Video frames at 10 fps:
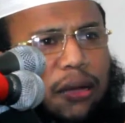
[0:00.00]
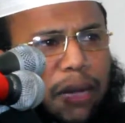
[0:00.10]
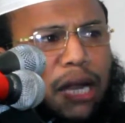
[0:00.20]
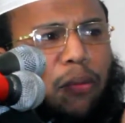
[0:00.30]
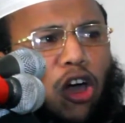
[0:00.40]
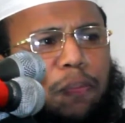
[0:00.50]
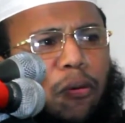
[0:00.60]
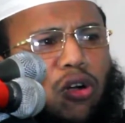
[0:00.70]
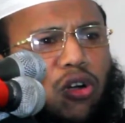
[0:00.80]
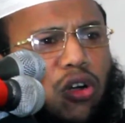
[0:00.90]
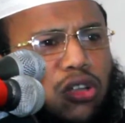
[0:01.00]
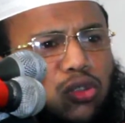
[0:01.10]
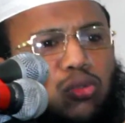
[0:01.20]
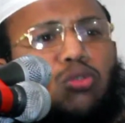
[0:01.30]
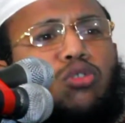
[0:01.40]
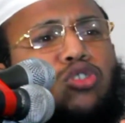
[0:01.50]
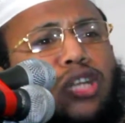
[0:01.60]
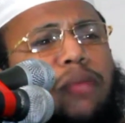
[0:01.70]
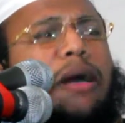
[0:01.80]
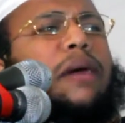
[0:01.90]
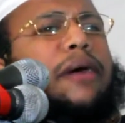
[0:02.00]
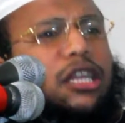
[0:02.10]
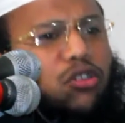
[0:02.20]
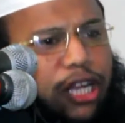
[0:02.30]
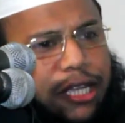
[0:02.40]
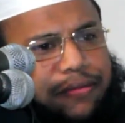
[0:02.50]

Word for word: মানে বর পক্ষ দুজনই বাড়াবাড়ি করে